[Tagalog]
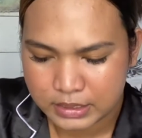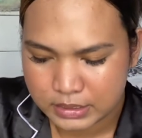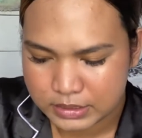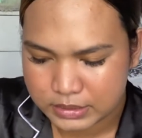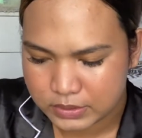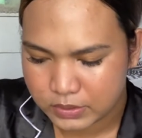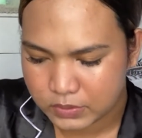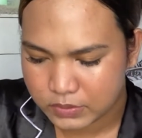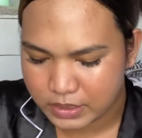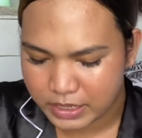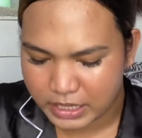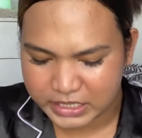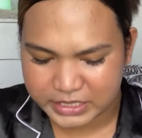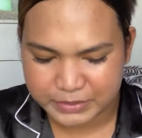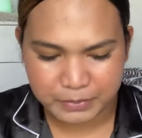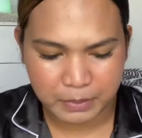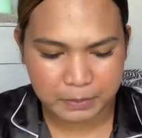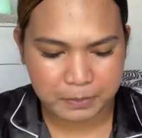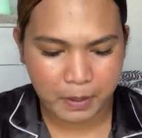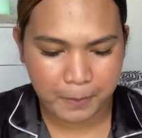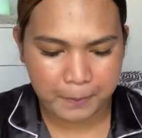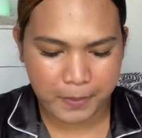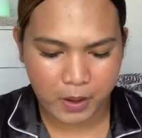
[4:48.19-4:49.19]
So next,
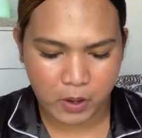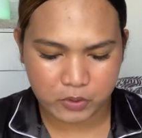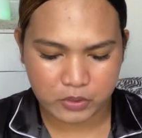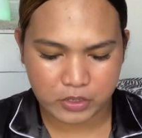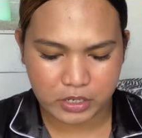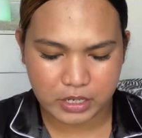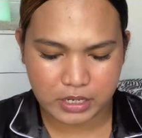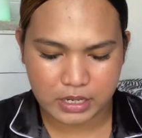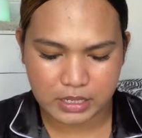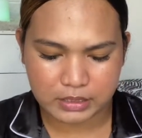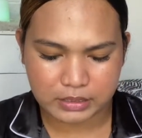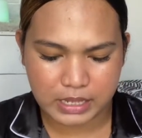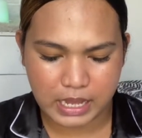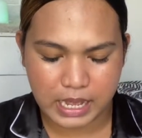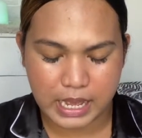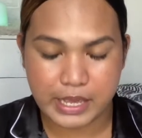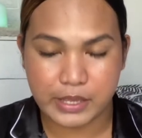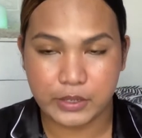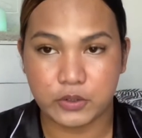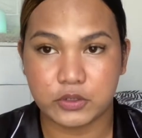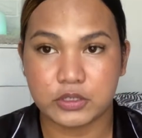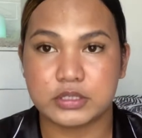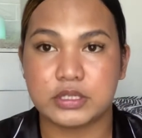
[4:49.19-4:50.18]
magpa-powder na
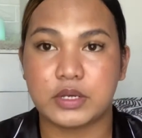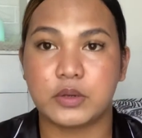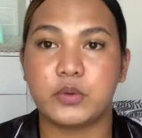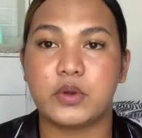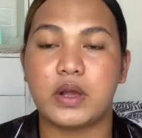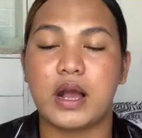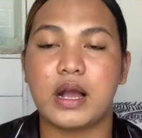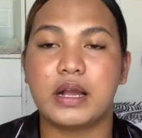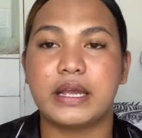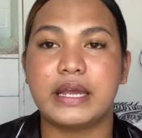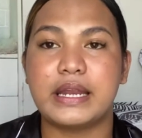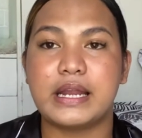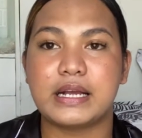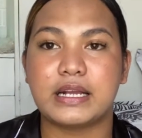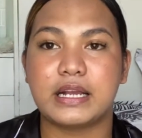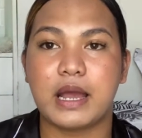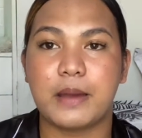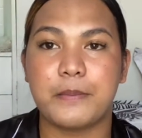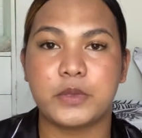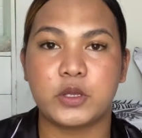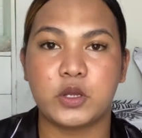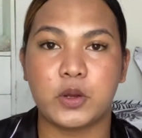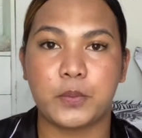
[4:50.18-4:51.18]
tayo. So ang
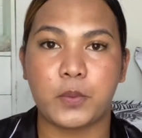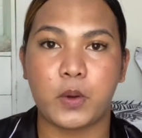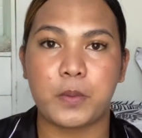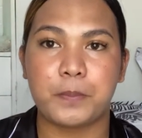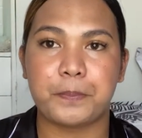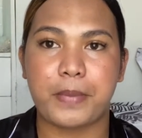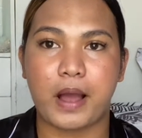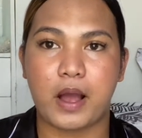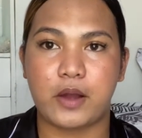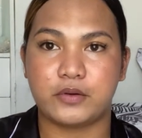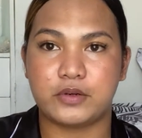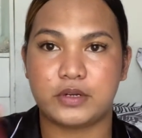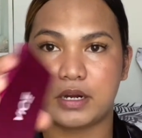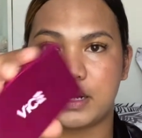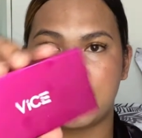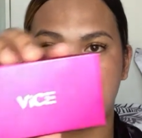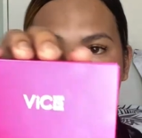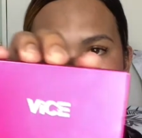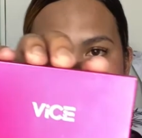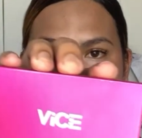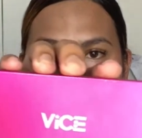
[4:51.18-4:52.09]
ginagamit ko pong powder ay